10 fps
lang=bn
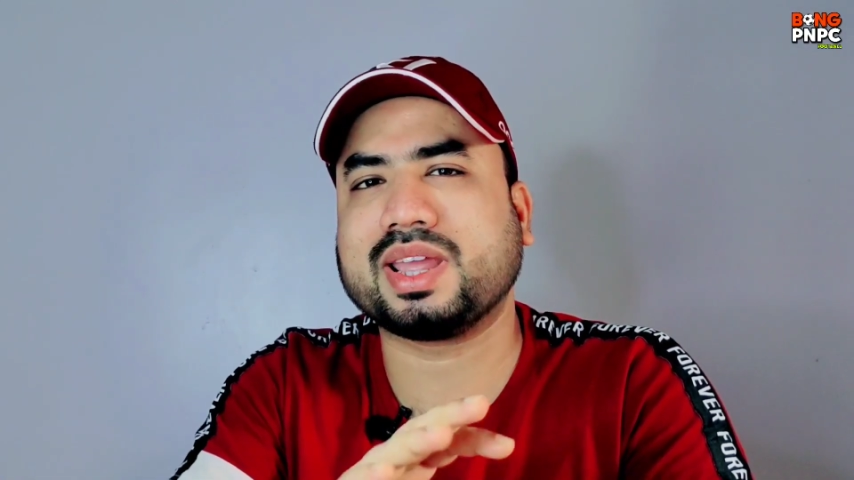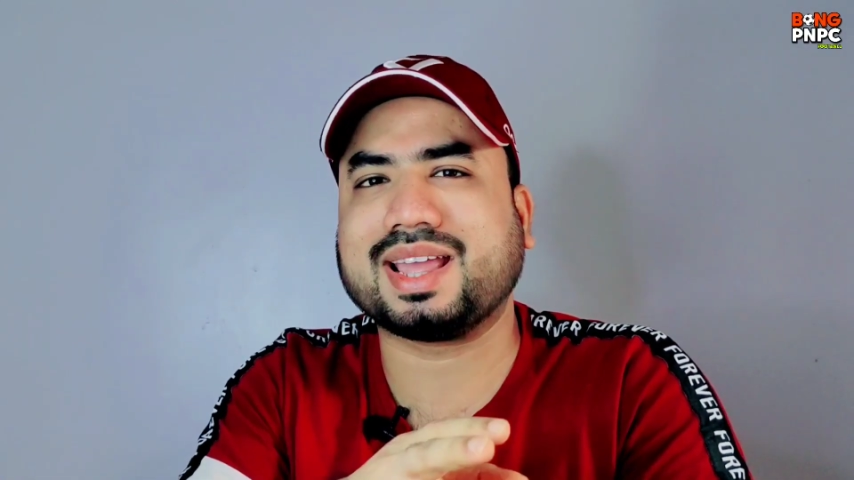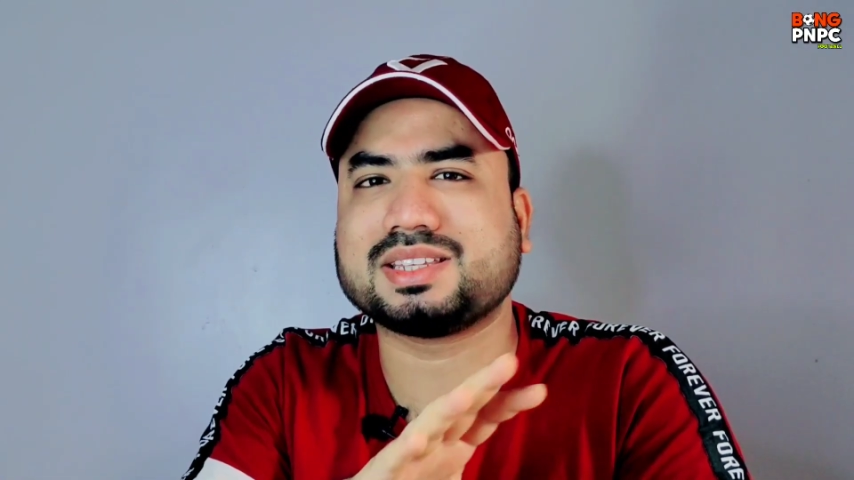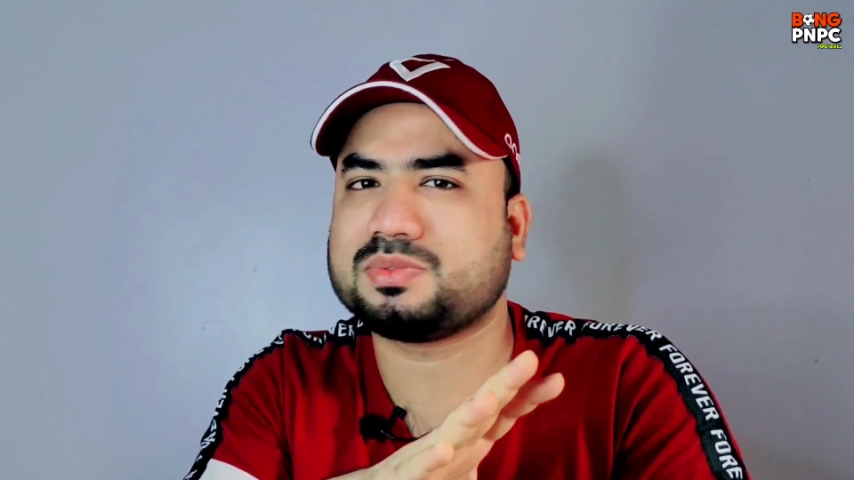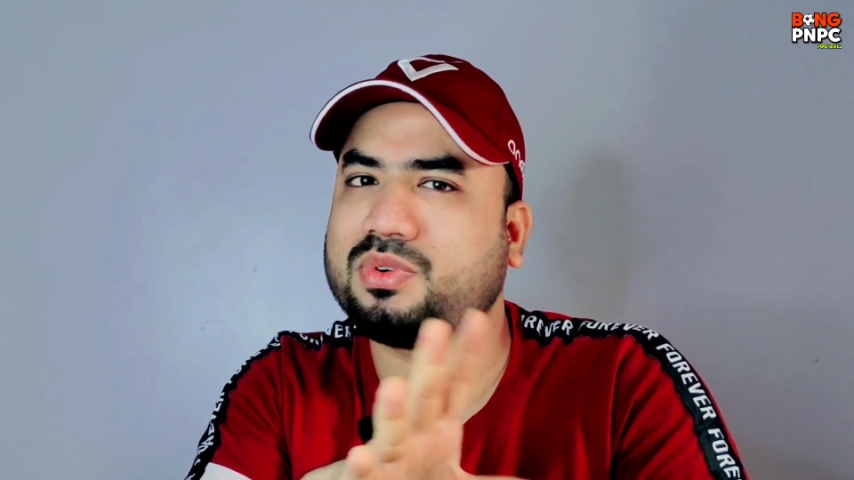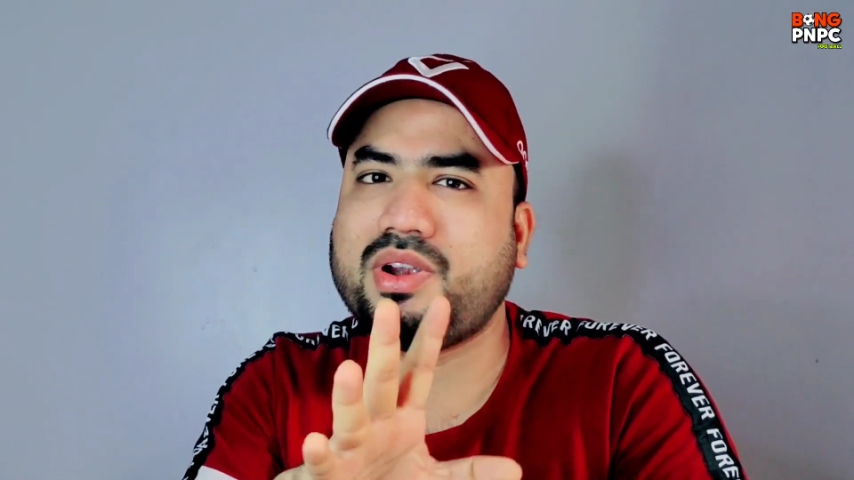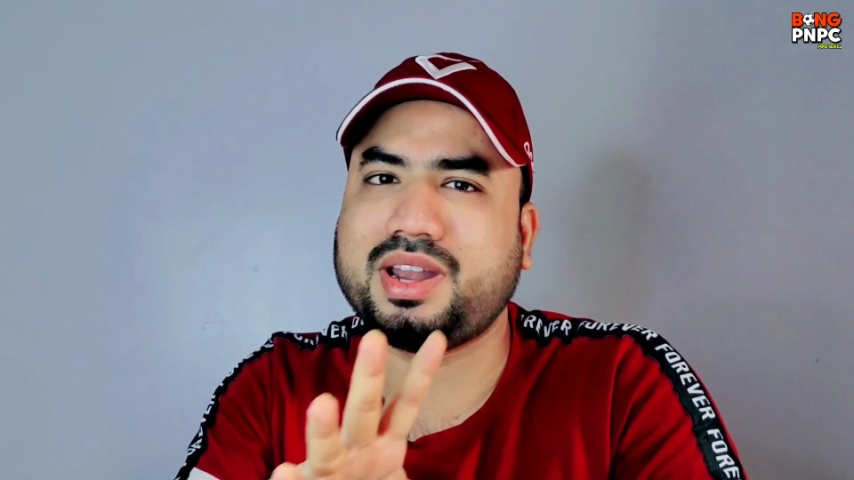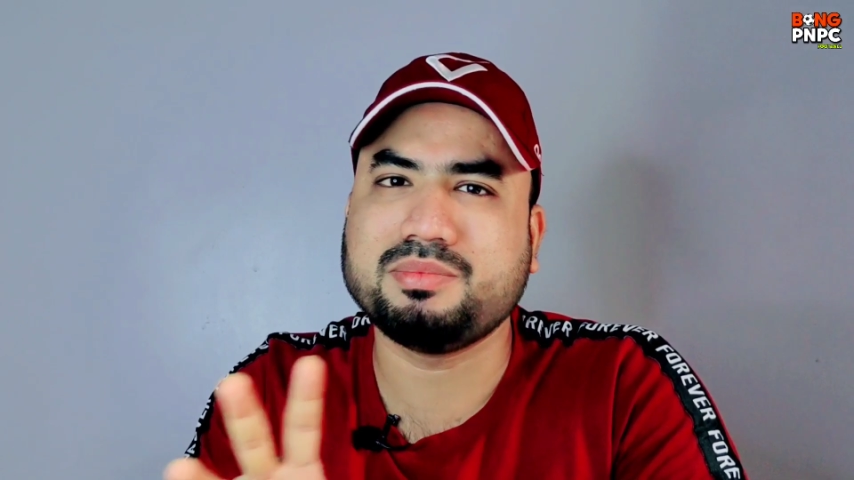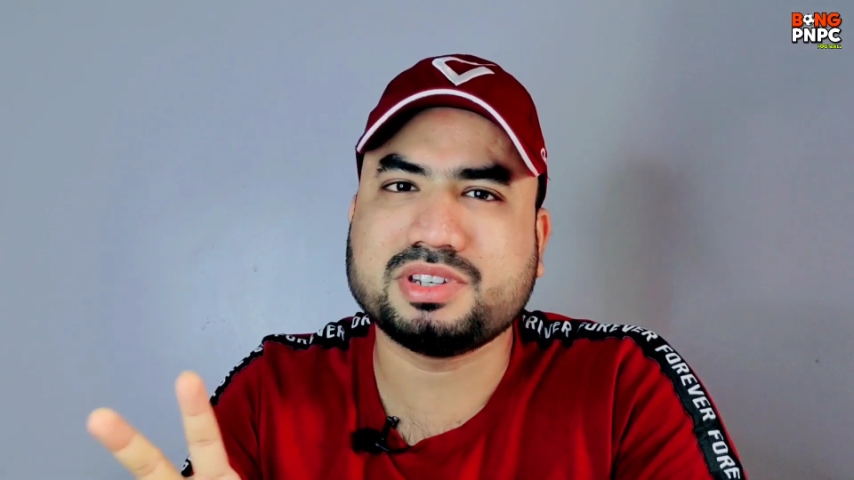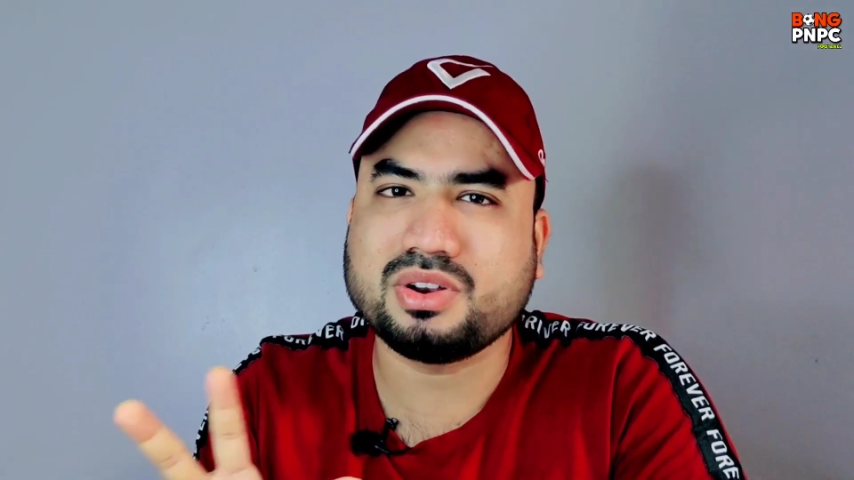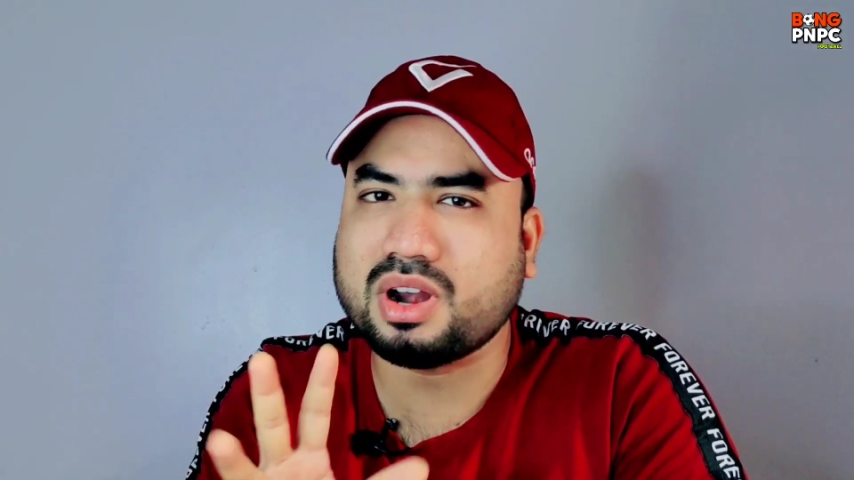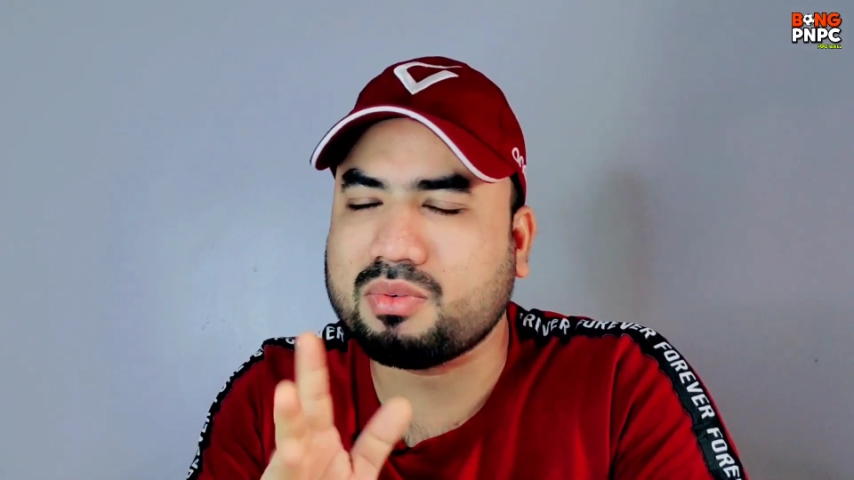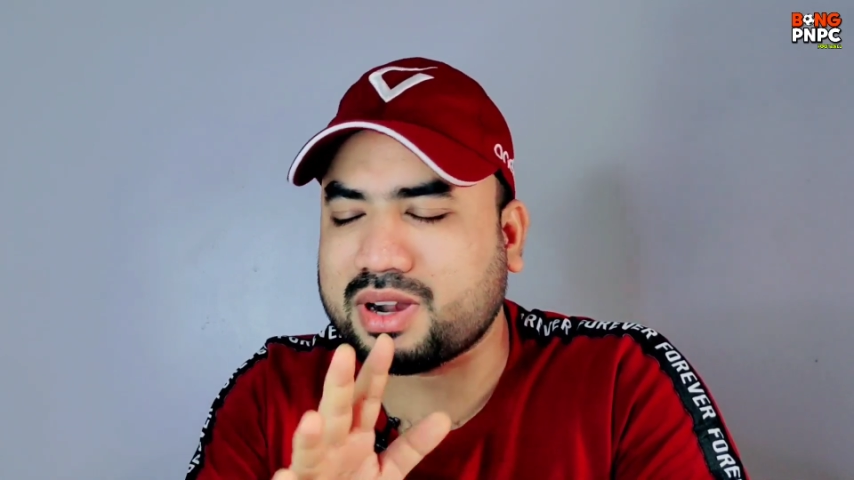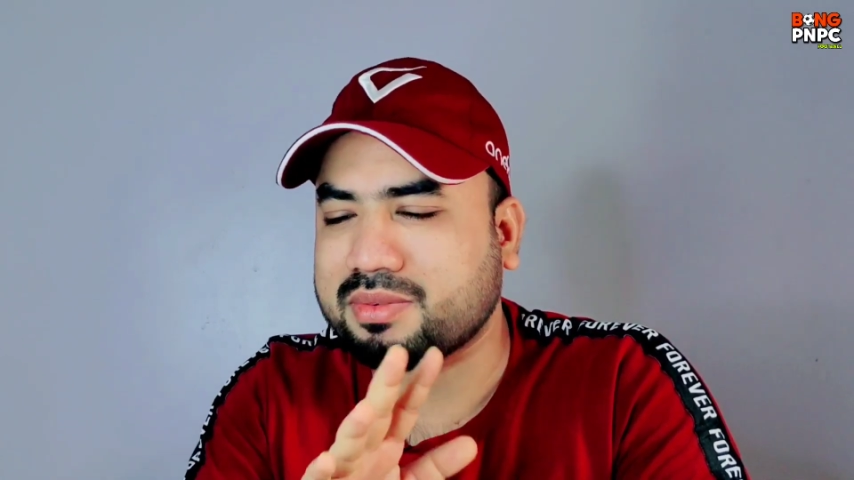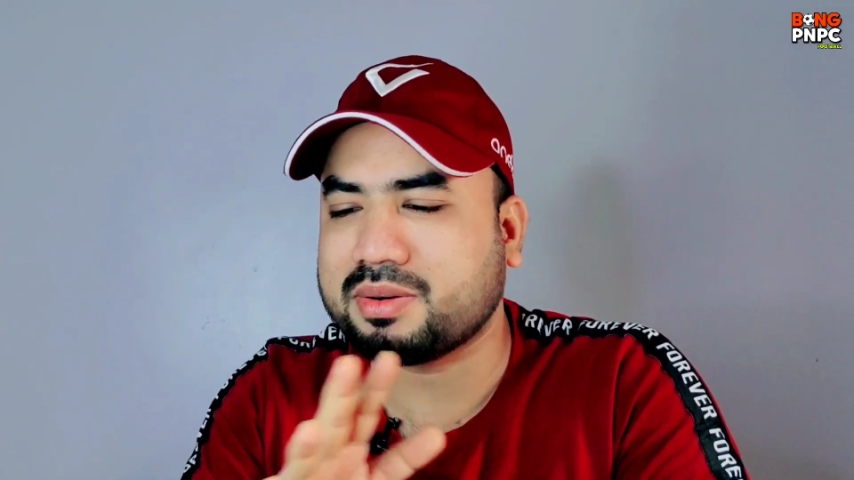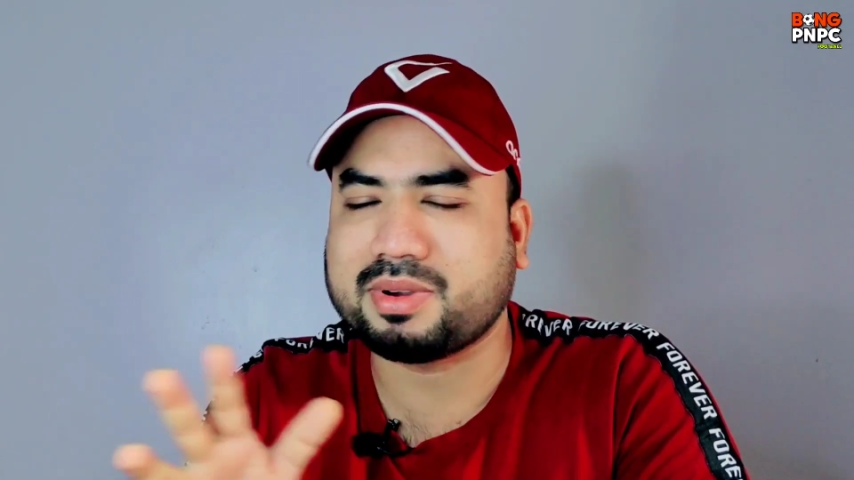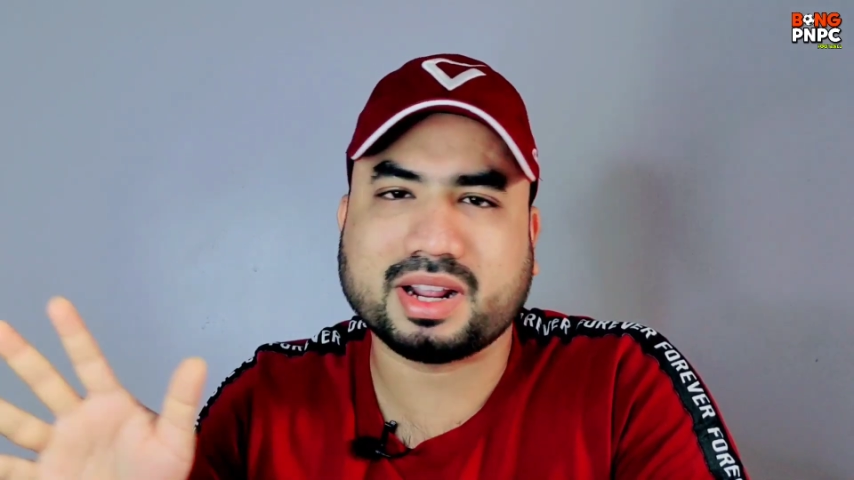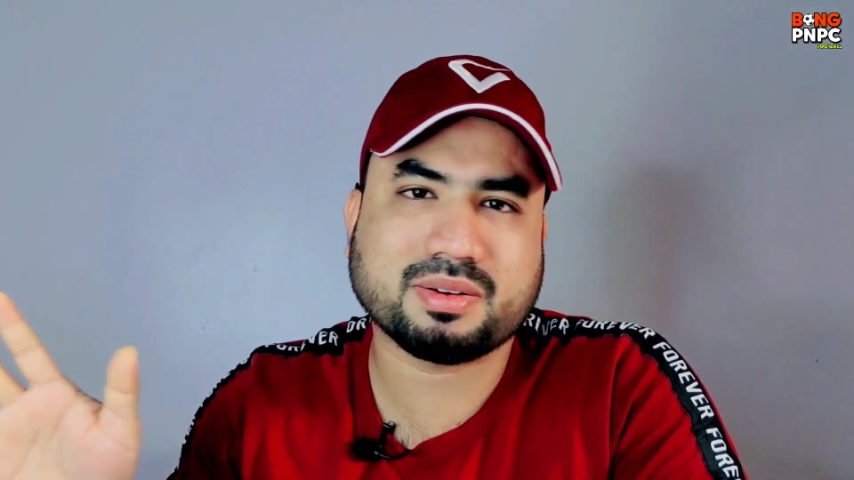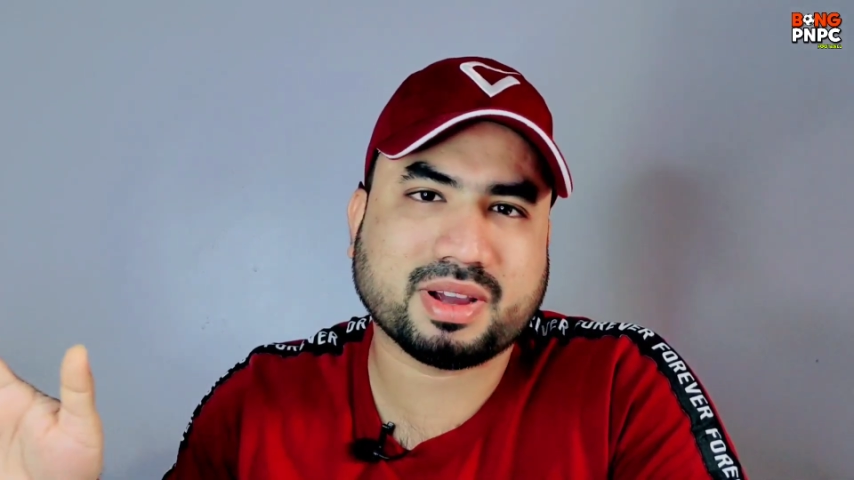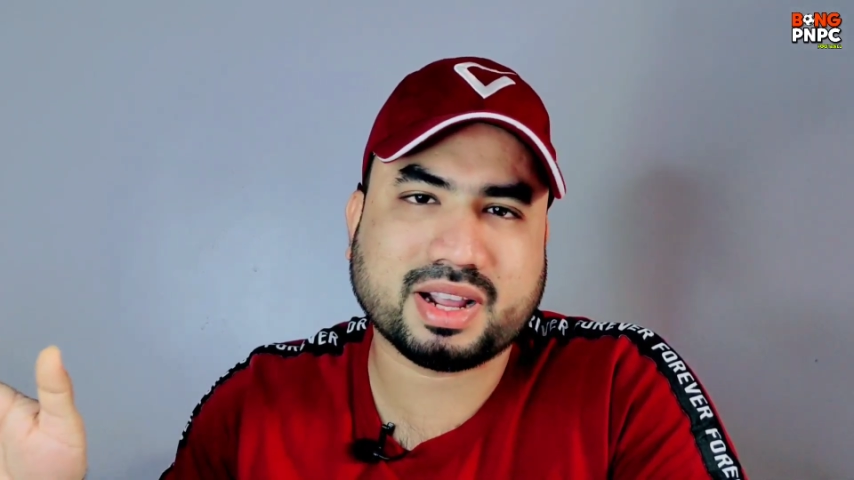হয়ে গেছে ফুল টিম ছিল না বাট এবার
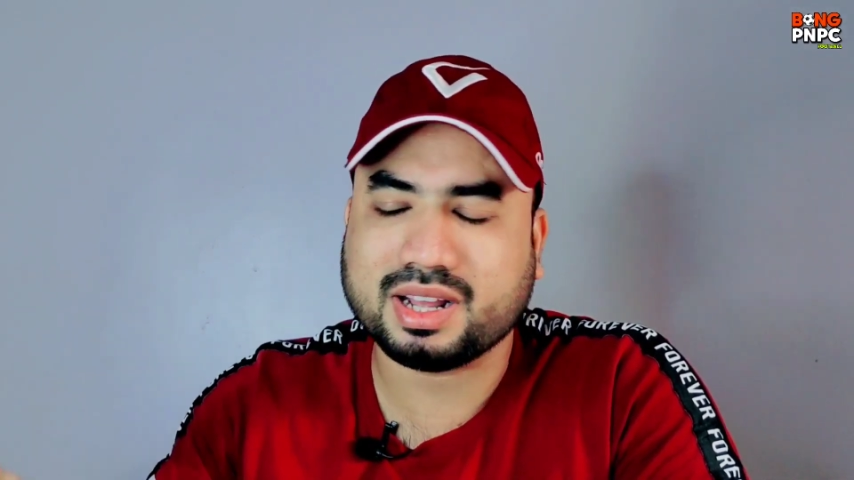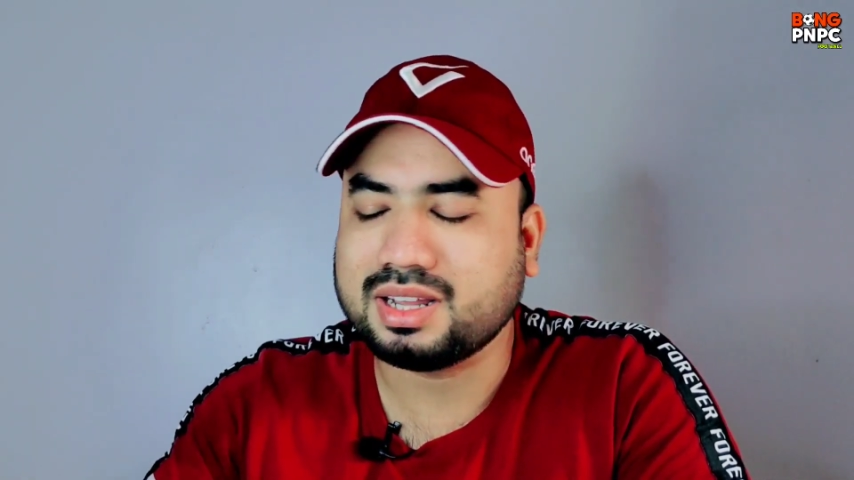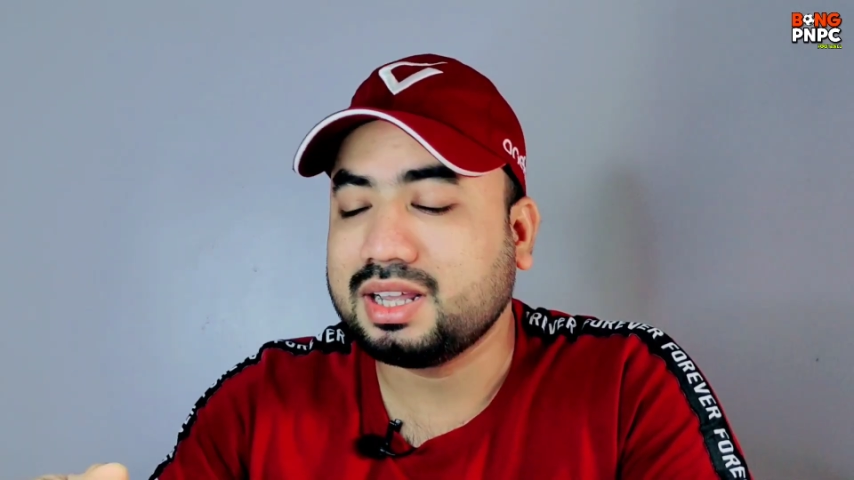বাগেরা বাগেরা